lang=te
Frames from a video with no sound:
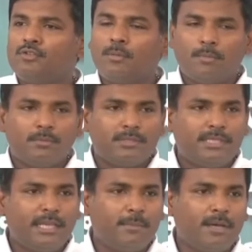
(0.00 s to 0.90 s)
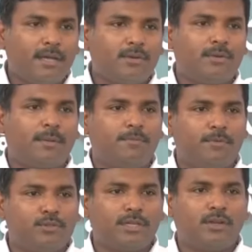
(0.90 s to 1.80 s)
సో సీఎం గారు రేపు
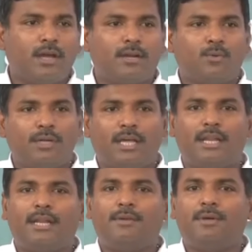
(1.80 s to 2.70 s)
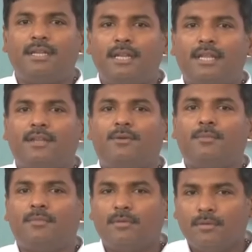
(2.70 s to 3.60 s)
ఫ్యూచర్లో అక్కడ ఉండాలనేటువంటి నిర్ణయం
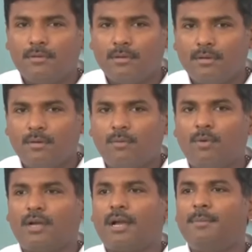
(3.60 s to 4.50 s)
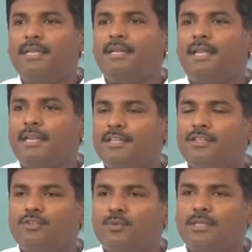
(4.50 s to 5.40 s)
ఒక కమిటీ నిర్ణయం
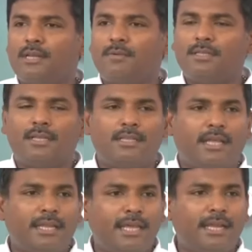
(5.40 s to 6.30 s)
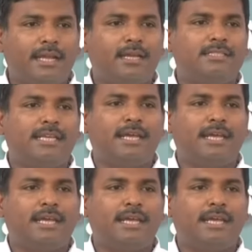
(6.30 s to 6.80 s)
తీసుకున్న తర్వాత దాన్ని ఏ రకంగా